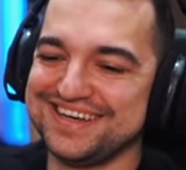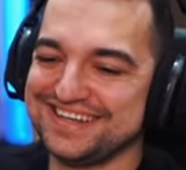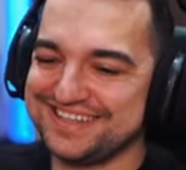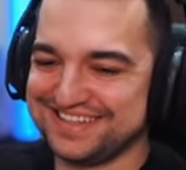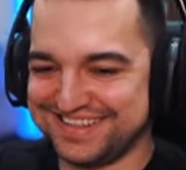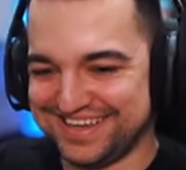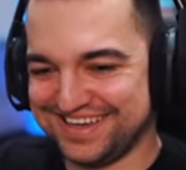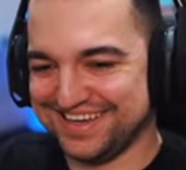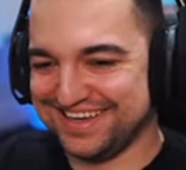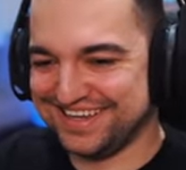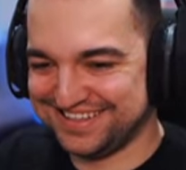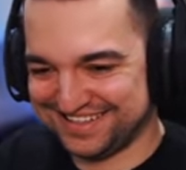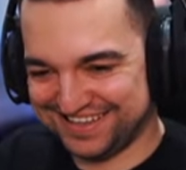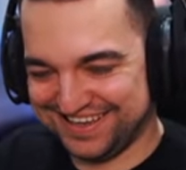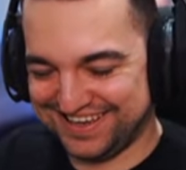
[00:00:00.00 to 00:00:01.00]
tak,
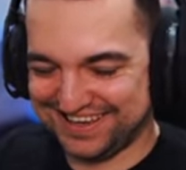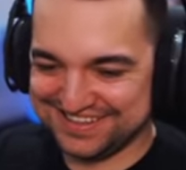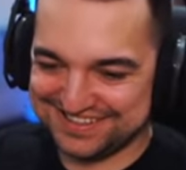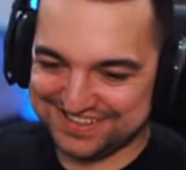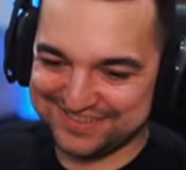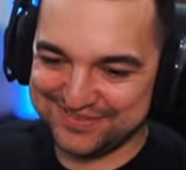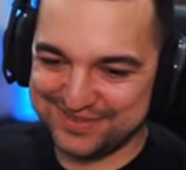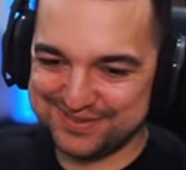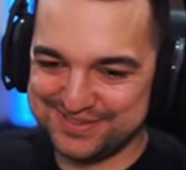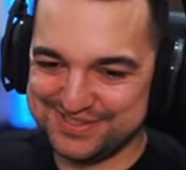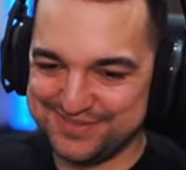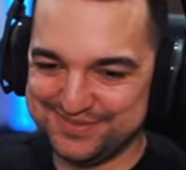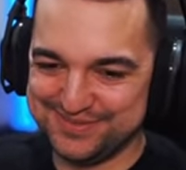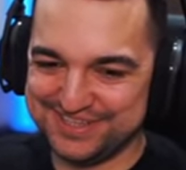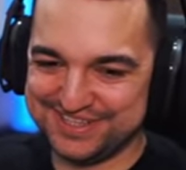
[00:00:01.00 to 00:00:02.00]
tak, tak, a wiem
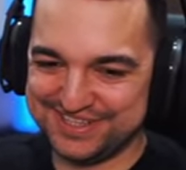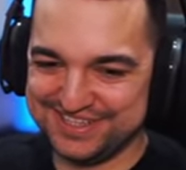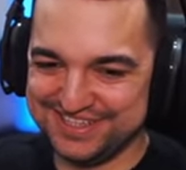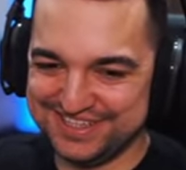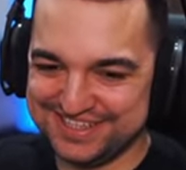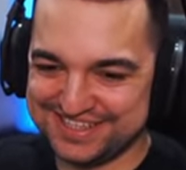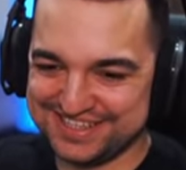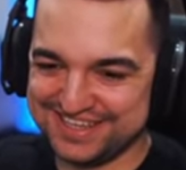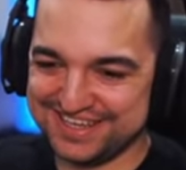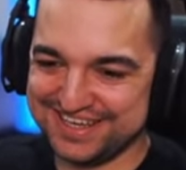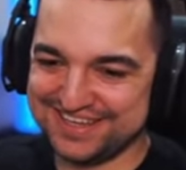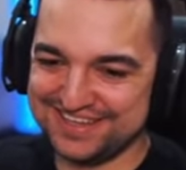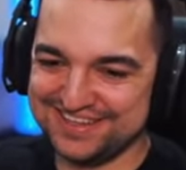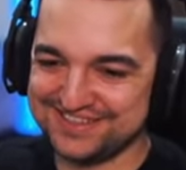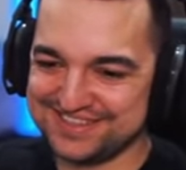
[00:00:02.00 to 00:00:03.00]
co
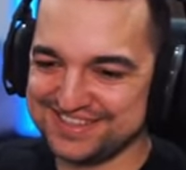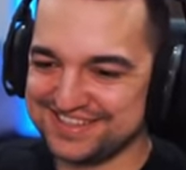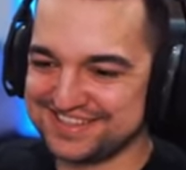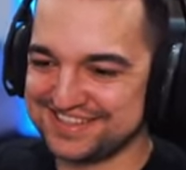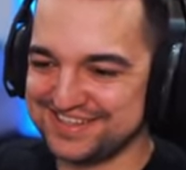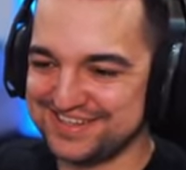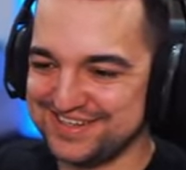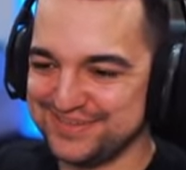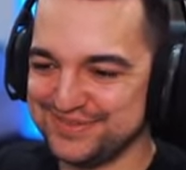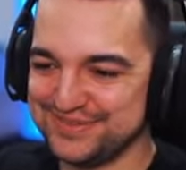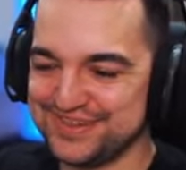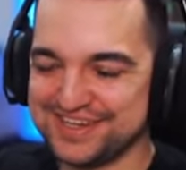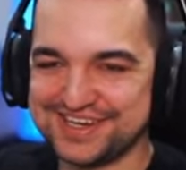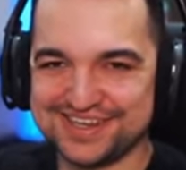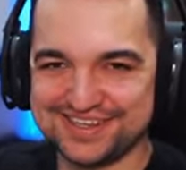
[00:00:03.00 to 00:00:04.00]
myślicie, Lucek znowu
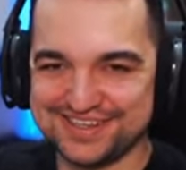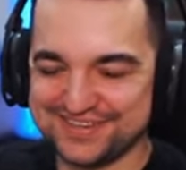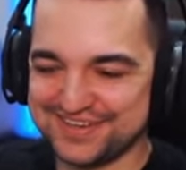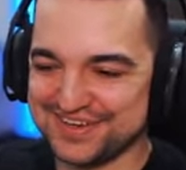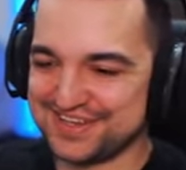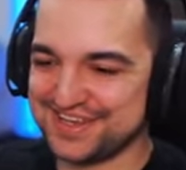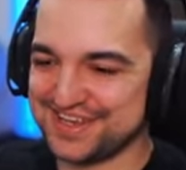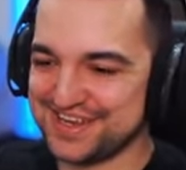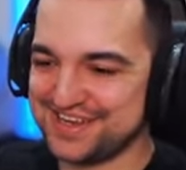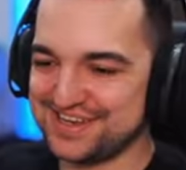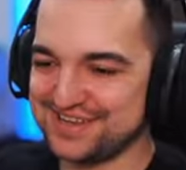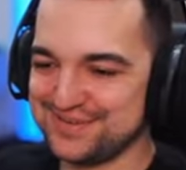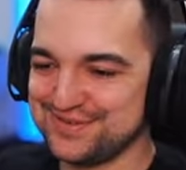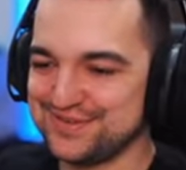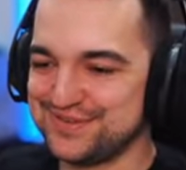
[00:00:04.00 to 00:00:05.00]
nagrywa
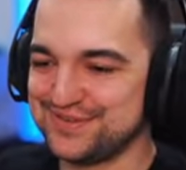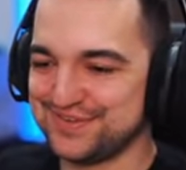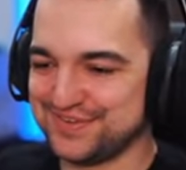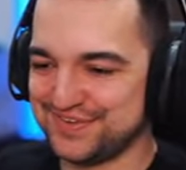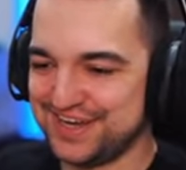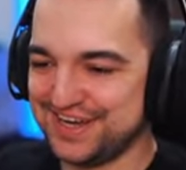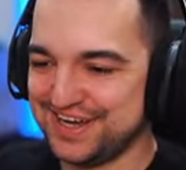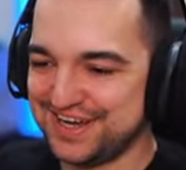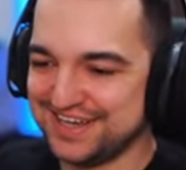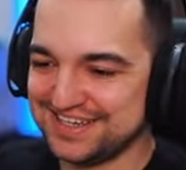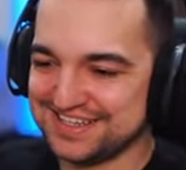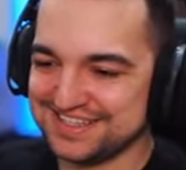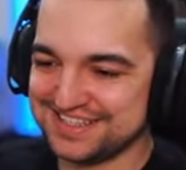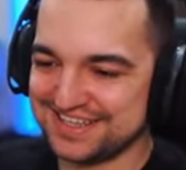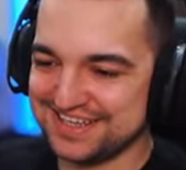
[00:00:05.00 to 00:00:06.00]
Dekru 2,
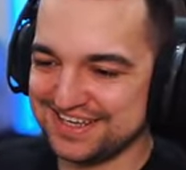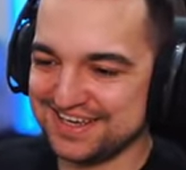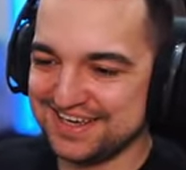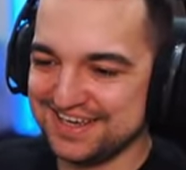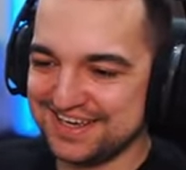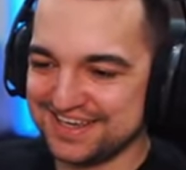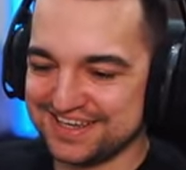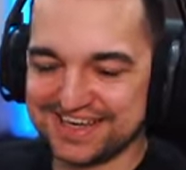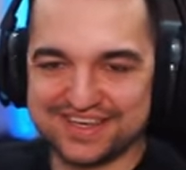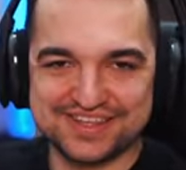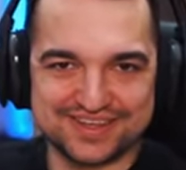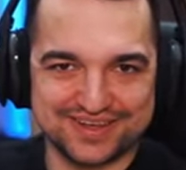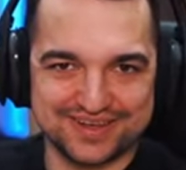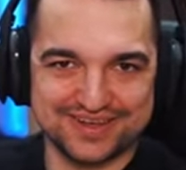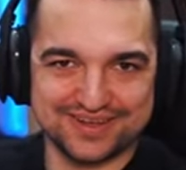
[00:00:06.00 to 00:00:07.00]
gdzie jak
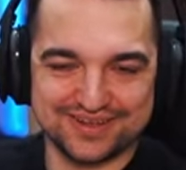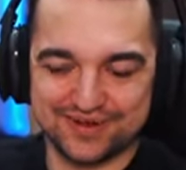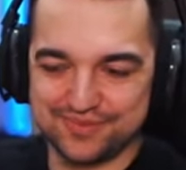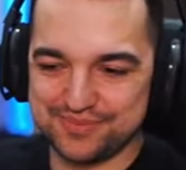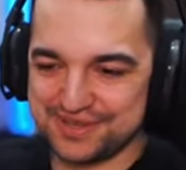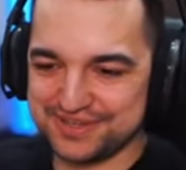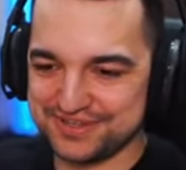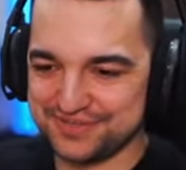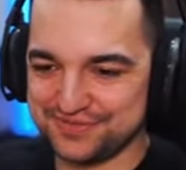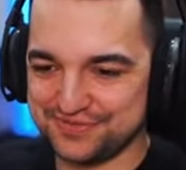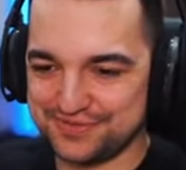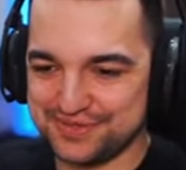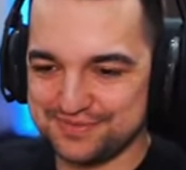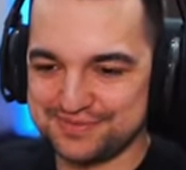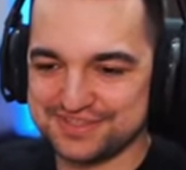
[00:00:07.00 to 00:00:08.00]
się obejrzy
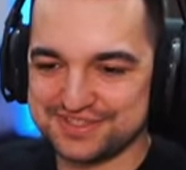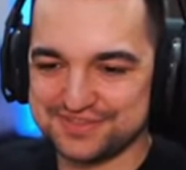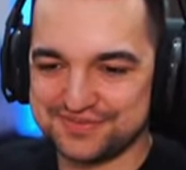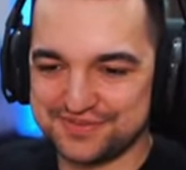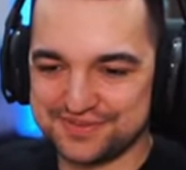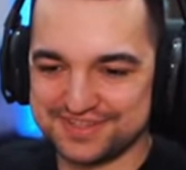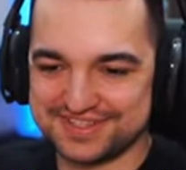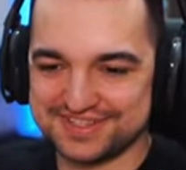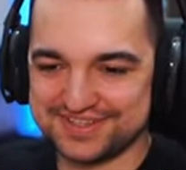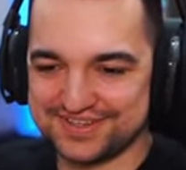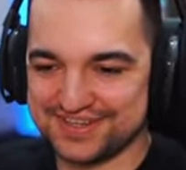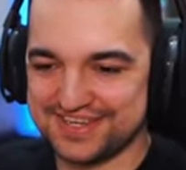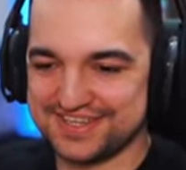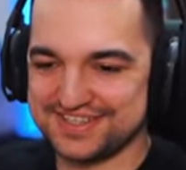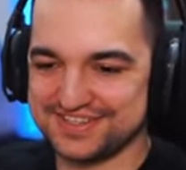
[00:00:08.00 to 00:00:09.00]
film z Forza
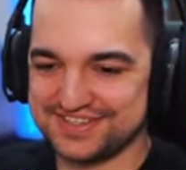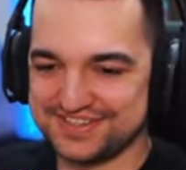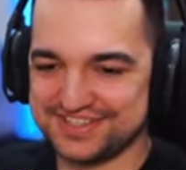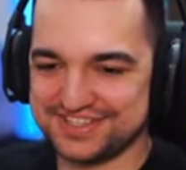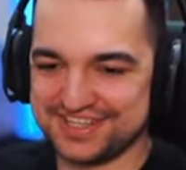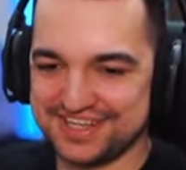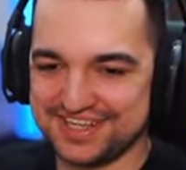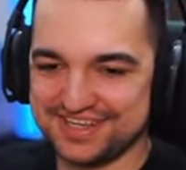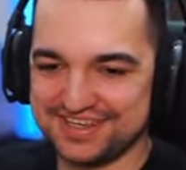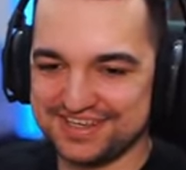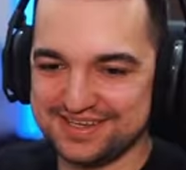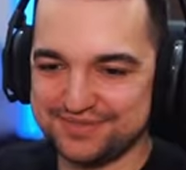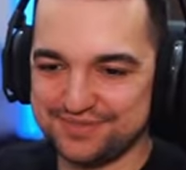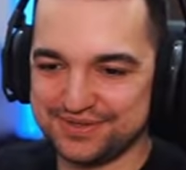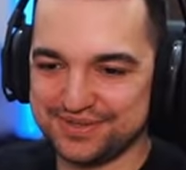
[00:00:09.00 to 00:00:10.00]
Horizon 4
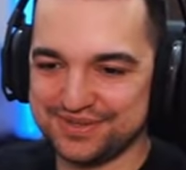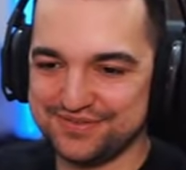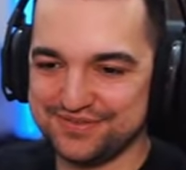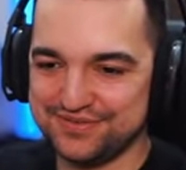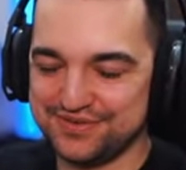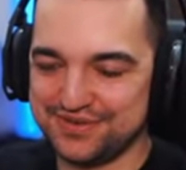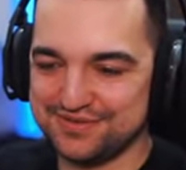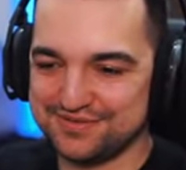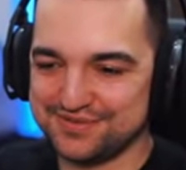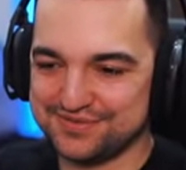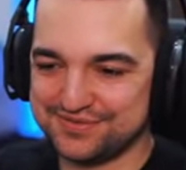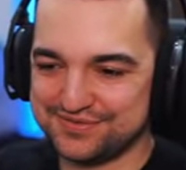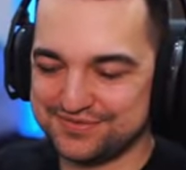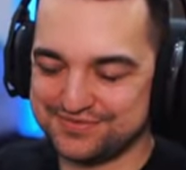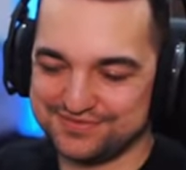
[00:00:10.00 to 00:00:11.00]
i potem film
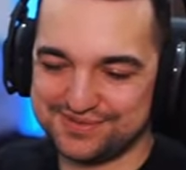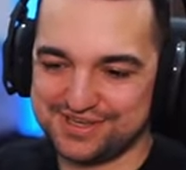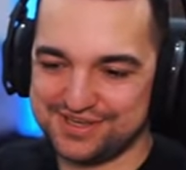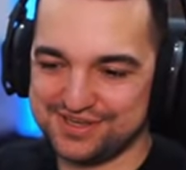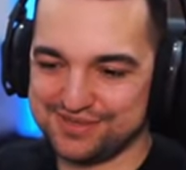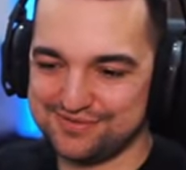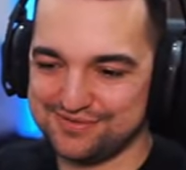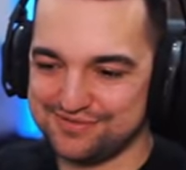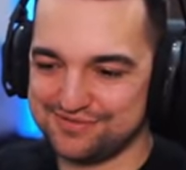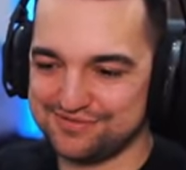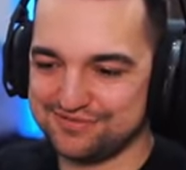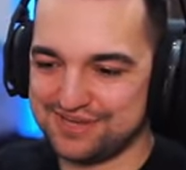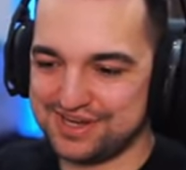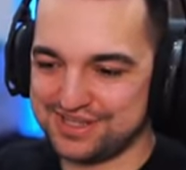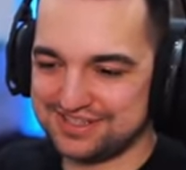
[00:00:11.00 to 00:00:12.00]
z Dekru
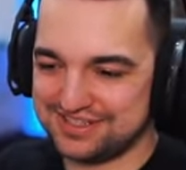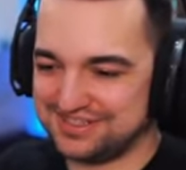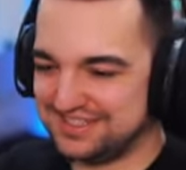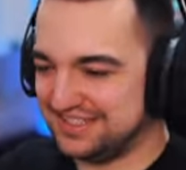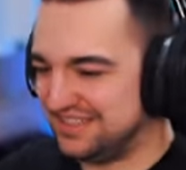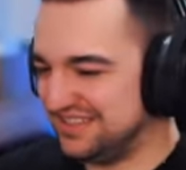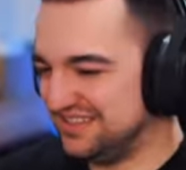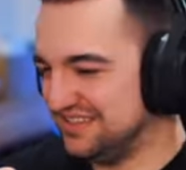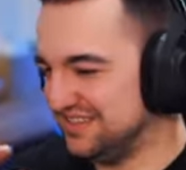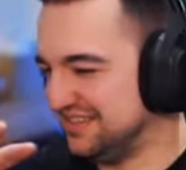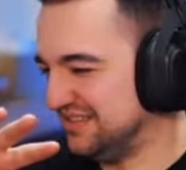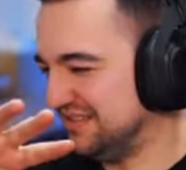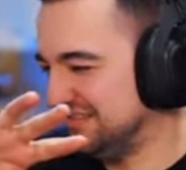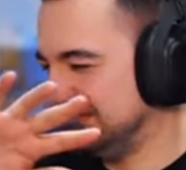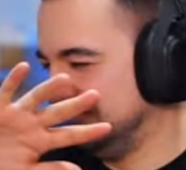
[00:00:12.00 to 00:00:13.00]
2, to jest takie
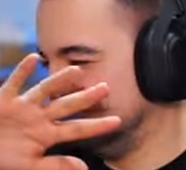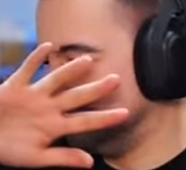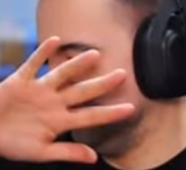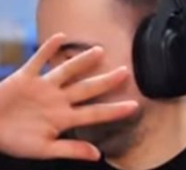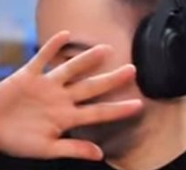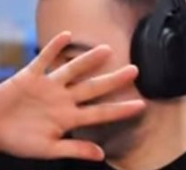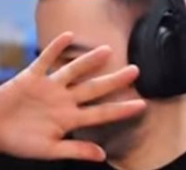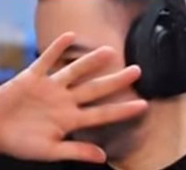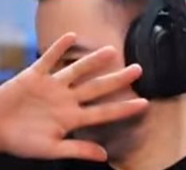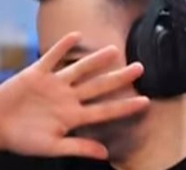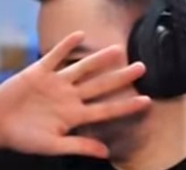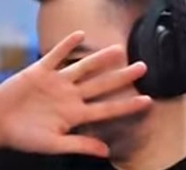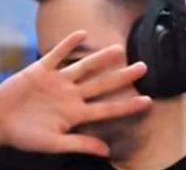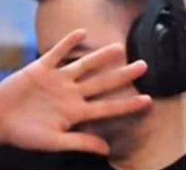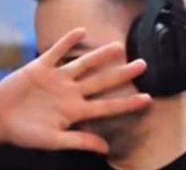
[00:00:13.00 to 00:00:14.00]

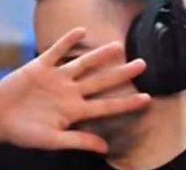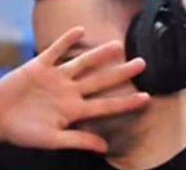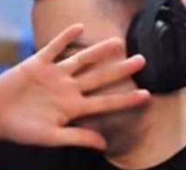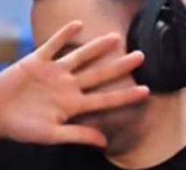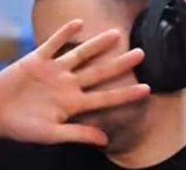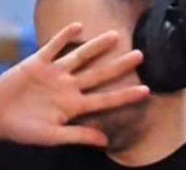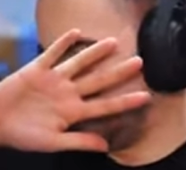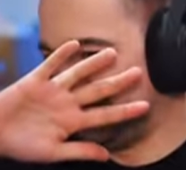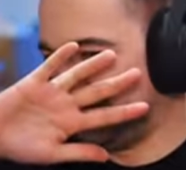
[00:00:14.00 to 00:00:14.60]
Lucek, co to za